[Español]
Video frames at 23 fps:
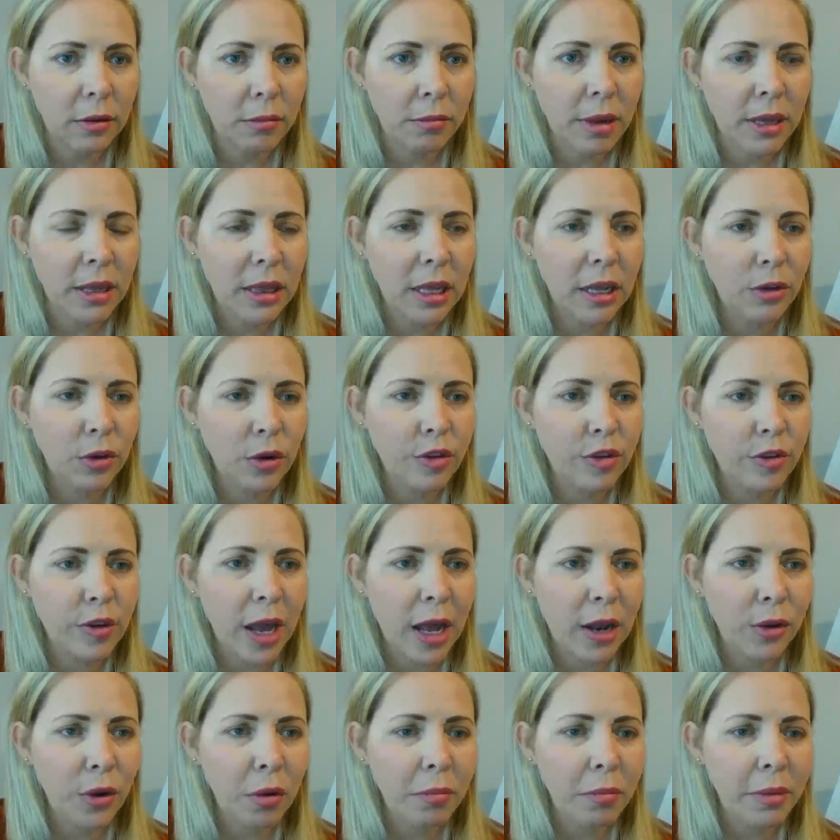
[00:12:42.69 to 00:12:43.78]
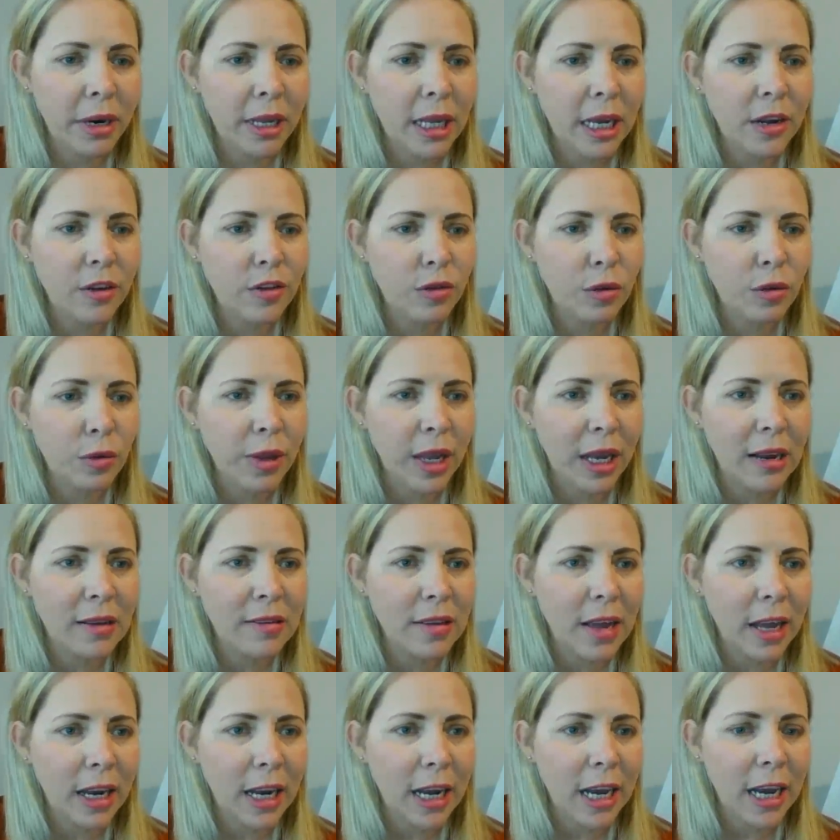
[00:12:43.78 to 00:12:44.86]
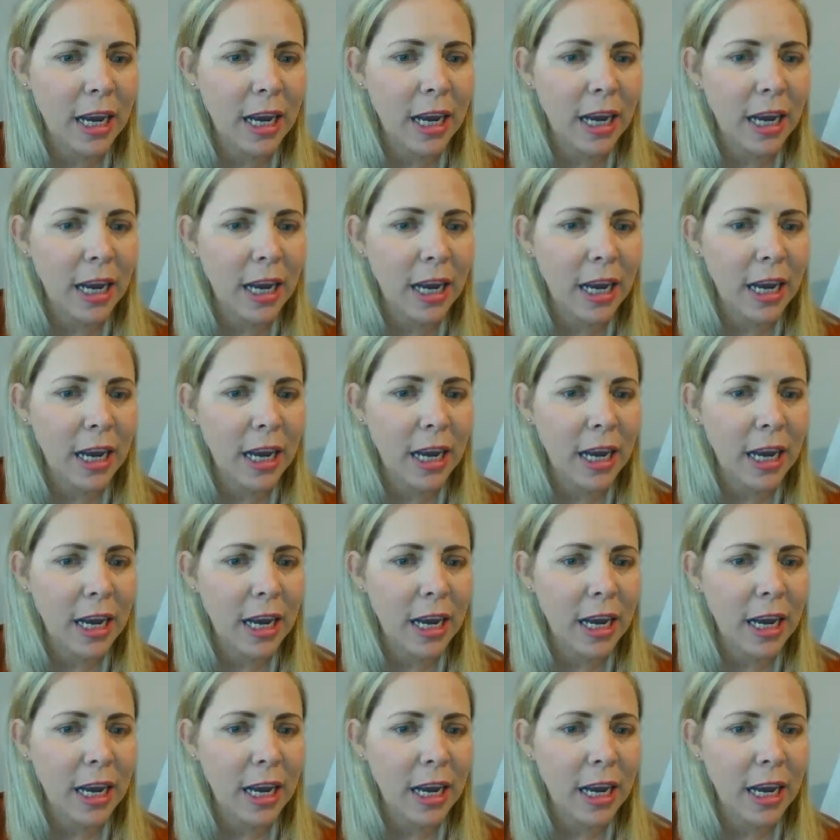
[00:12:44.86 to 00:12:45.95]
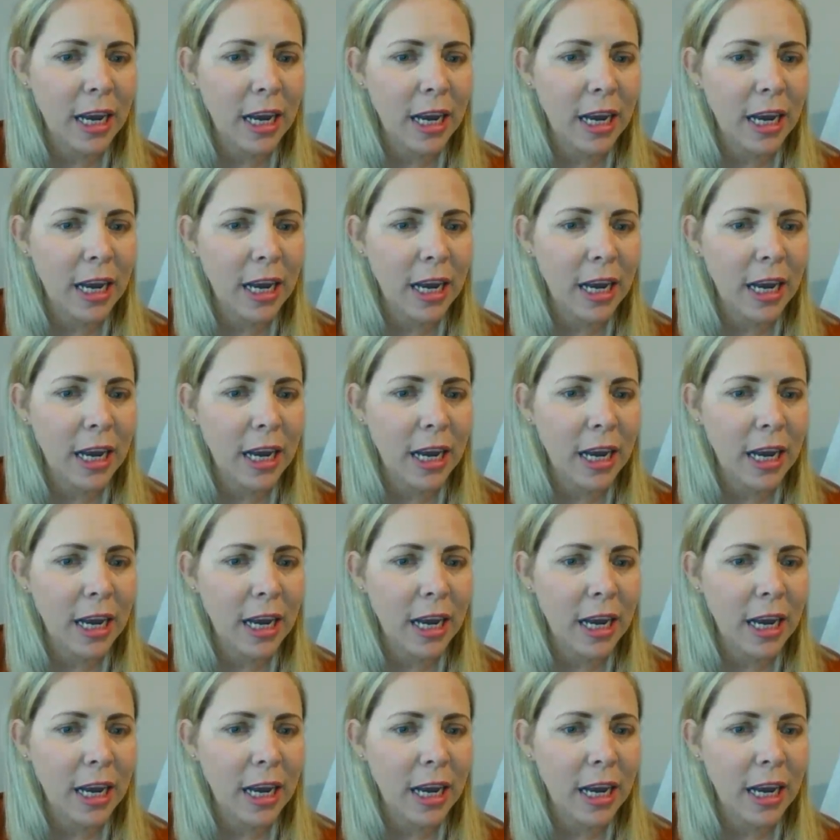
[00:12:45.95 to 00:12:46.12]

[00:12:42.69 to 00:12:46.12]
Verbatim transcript: Bendito sea el nombre de Jesús de Nazaret. ¿Todos me pueden